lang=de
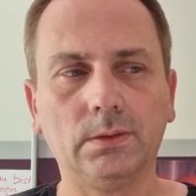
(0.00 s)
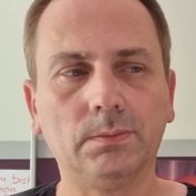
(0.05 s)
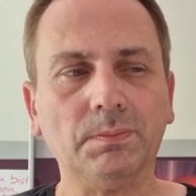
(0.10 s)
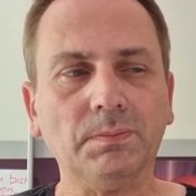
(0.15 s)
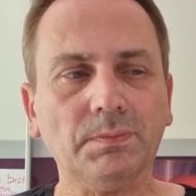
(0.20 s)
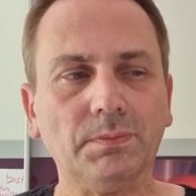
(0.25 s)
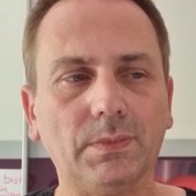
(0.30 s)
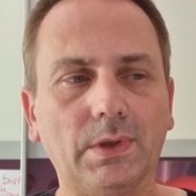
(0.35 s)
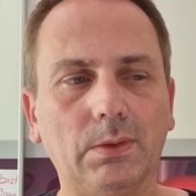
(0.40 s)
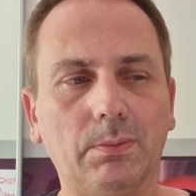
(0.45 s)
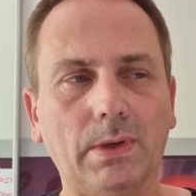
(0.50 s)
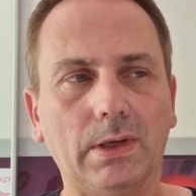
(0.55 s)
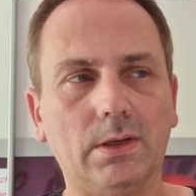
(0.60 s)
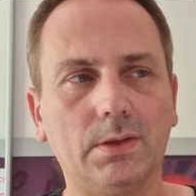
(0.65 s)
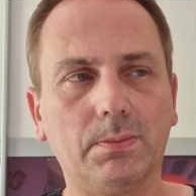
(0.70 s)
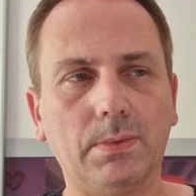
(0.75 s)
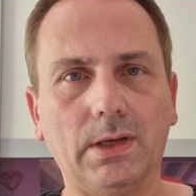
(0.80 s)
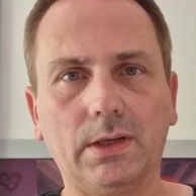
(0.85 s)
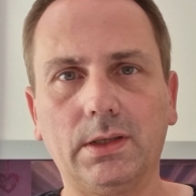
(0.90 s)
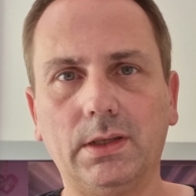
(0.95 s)
Ich meine,
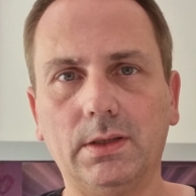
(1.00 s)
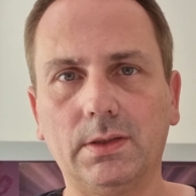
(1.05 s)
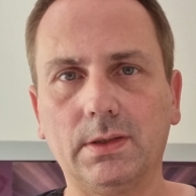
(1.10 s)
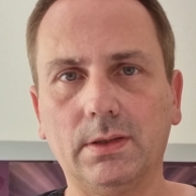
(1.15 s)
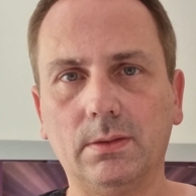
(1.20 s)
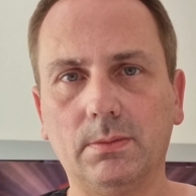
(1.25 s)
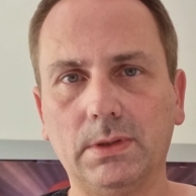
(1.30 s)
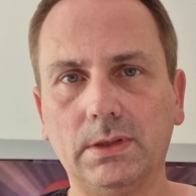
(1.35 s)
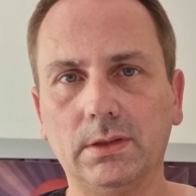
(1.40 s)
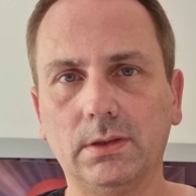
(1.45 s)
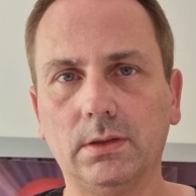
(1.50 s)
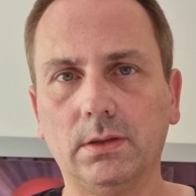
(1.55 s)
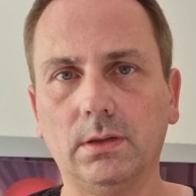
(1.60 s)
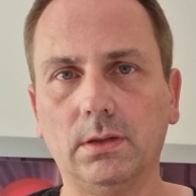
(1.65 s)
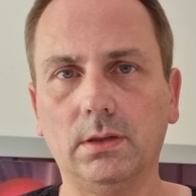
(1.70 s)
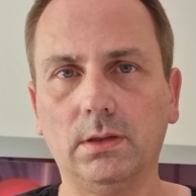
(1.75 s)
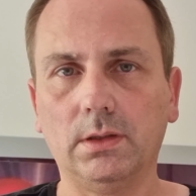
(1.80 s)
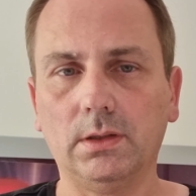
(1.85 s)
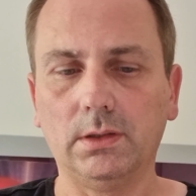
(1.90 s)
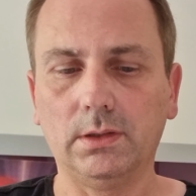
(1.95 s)
das merke ich ja selber.
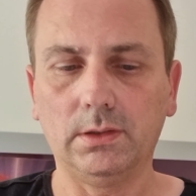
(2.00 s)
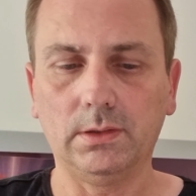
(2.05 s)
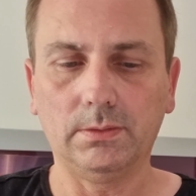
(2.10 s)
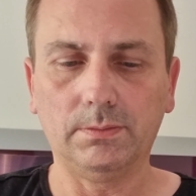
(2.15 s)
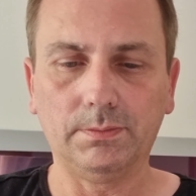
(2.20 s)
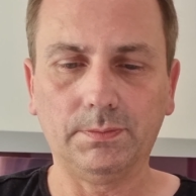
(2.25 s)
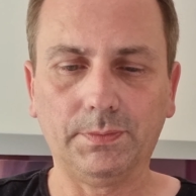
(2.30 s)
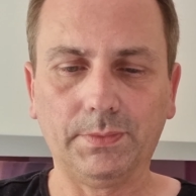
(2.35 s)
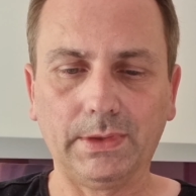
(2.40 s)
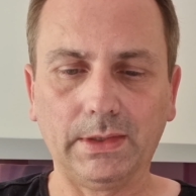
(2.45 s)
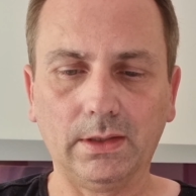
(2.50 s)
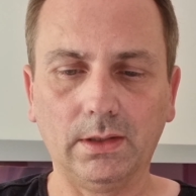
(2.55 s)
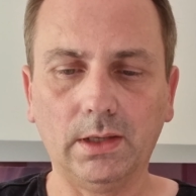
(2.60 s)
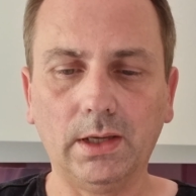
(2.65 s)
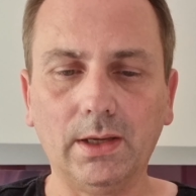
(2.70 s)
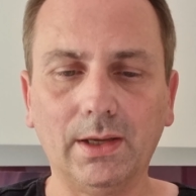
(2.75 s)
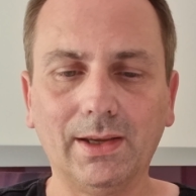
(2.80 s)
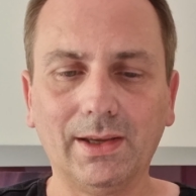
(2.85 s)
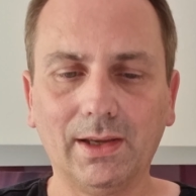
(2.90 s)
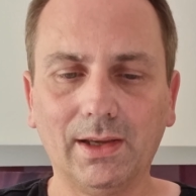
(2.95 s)
Ähm,
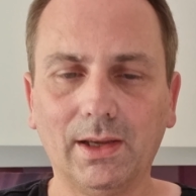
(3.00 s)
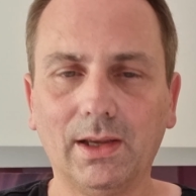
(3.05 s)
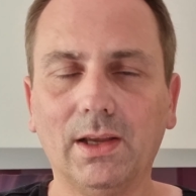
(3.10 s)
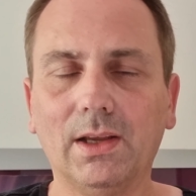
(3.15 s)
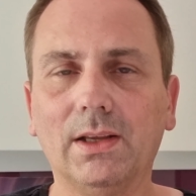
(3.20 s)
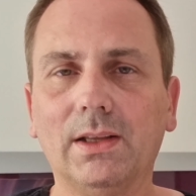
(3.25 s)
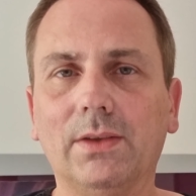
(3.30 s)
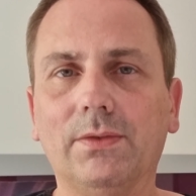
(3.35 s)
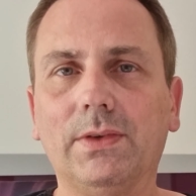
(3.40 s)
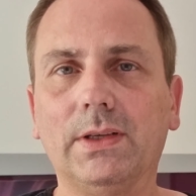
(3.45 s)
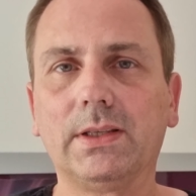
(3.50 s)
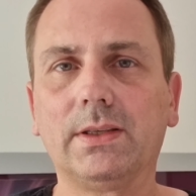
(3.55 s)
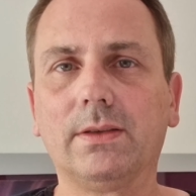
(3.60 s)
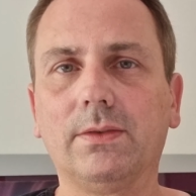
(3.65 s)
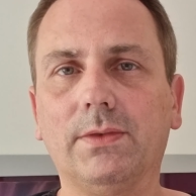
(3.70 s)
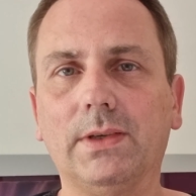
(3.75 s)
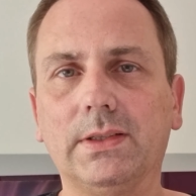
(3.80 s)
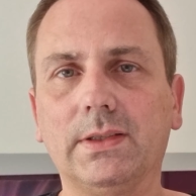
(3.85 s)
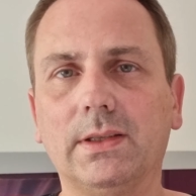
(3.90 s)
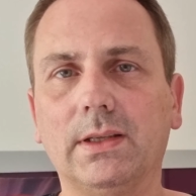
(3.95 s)

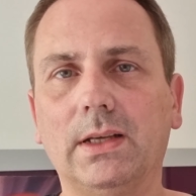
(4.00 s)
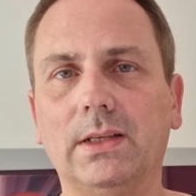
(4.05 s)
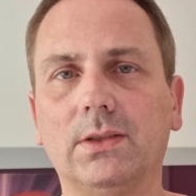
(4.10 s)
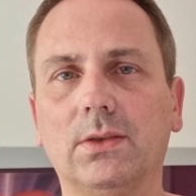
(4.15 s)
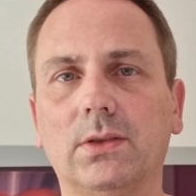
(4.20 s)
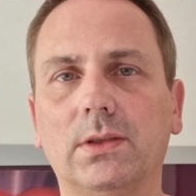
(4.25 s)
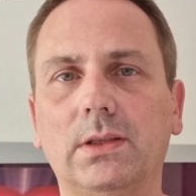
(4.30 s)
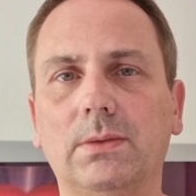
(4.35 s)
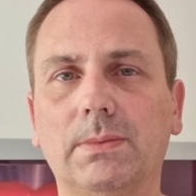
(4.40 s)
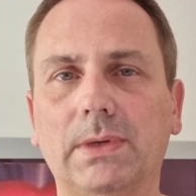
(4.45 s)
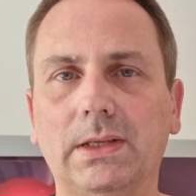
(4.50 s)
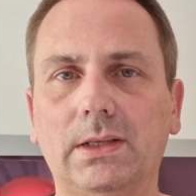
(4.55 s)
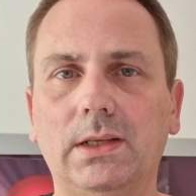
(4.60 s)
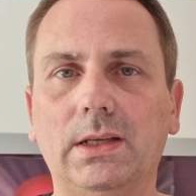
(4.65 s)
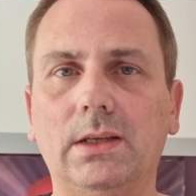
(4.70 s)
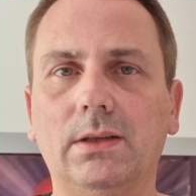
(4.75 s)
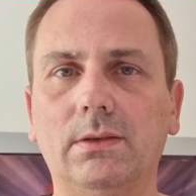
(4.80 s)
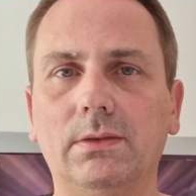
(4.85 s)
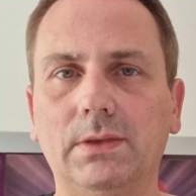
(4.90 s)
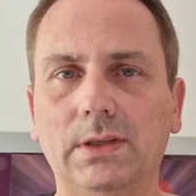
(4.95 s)
was, was, also ich meine,
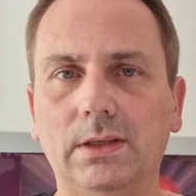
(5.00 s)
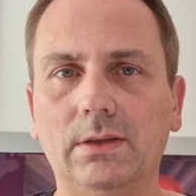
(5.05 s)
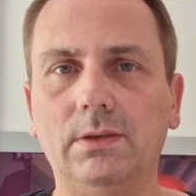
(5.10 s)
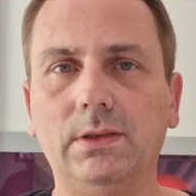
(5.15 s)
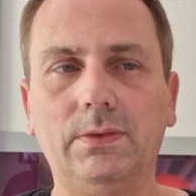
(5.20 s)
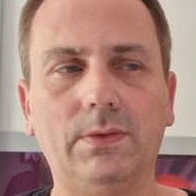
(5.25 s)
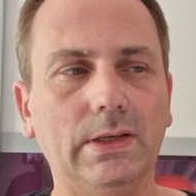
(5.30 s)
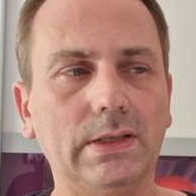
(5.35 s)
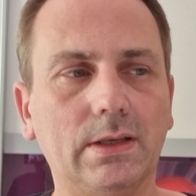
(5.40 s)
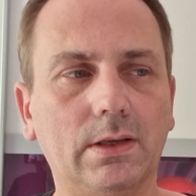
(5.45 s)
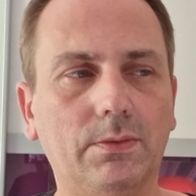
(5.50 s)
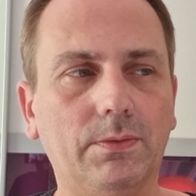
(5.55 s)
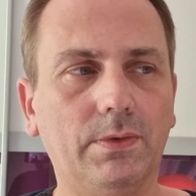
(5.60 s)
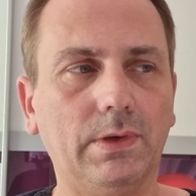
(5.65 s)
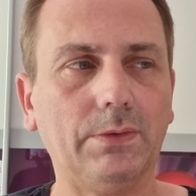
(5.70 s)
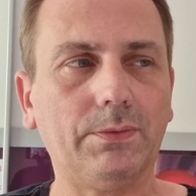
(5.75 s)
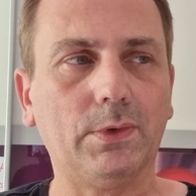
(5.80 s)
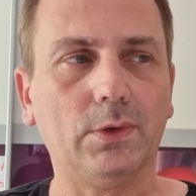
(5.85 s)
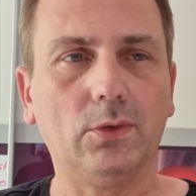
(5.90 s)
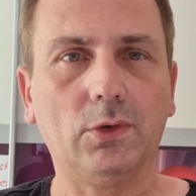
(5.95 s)
äh, ich weiß nicht,
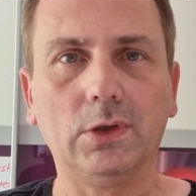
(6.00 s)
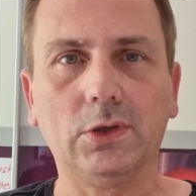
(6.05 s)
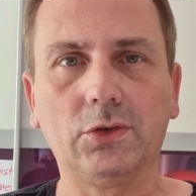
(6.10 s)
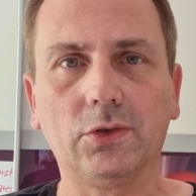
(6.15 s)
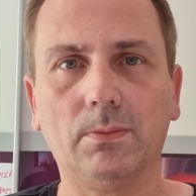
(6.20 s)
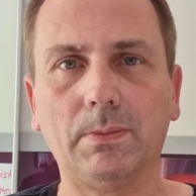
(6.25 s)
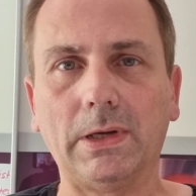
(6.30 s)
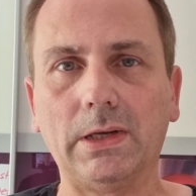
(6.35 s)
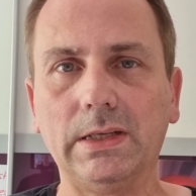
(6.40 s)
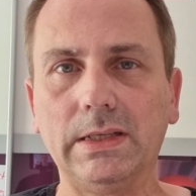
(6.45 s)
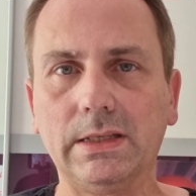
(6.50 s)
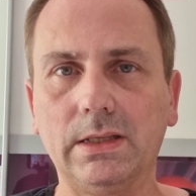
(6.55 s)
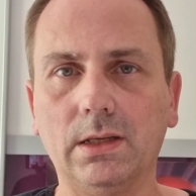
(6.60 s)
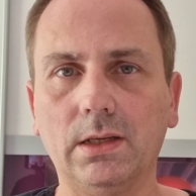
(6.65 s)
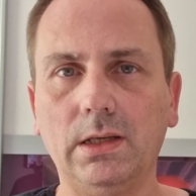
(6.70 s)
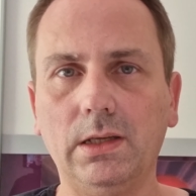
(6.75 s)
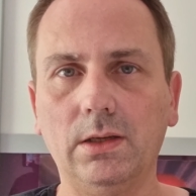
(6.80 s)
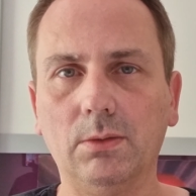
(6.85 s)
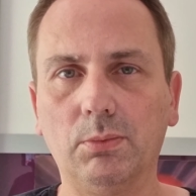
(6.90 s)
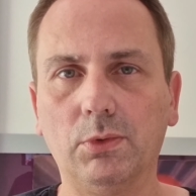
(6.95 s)
wer von euch schon mal
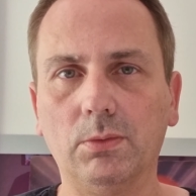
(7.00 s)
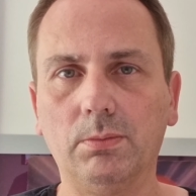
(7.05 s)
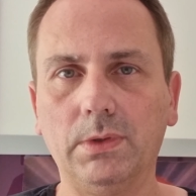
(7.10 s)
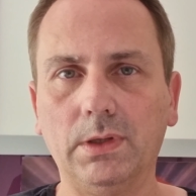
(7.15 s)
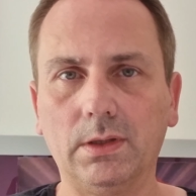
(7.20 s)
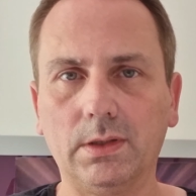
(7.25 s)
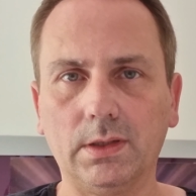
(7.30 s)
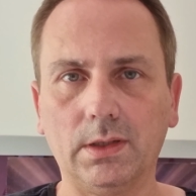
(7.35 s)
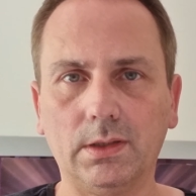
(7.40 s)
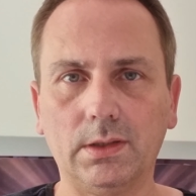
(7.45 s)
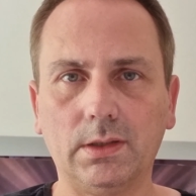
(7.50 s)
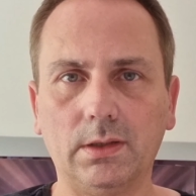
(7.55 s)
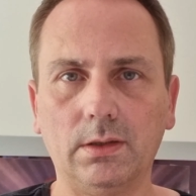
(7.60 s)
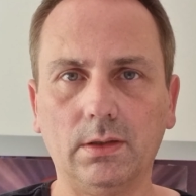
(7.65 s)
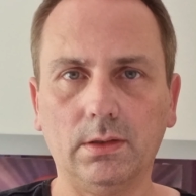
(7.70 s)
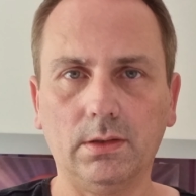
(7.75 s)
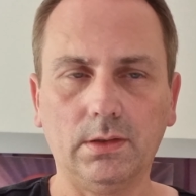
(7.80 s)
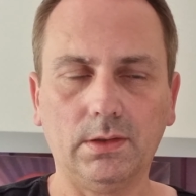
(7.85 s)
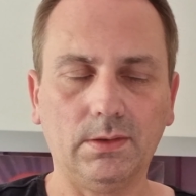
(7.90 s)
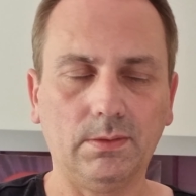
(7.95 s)
Listerine probiert hat
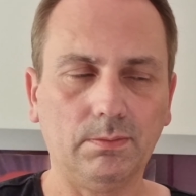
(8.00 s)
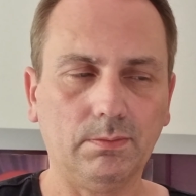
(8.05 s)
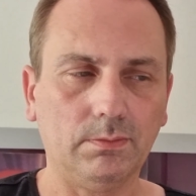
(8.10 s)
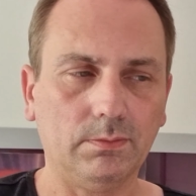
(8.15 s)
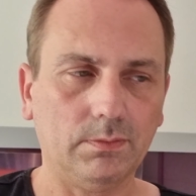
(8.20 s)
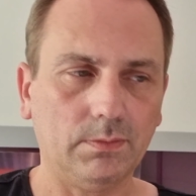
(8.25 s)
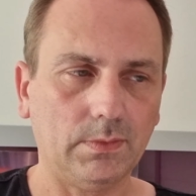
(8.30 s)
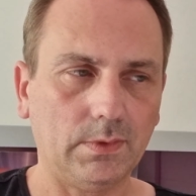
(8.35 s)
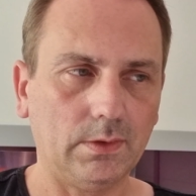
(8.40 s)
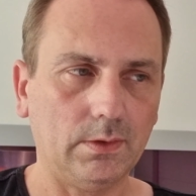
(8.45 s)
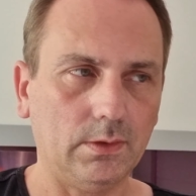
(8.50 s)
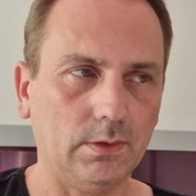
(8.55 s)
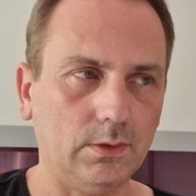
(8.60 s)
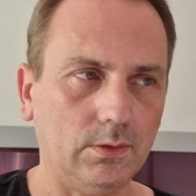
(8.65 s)
ähm, äh,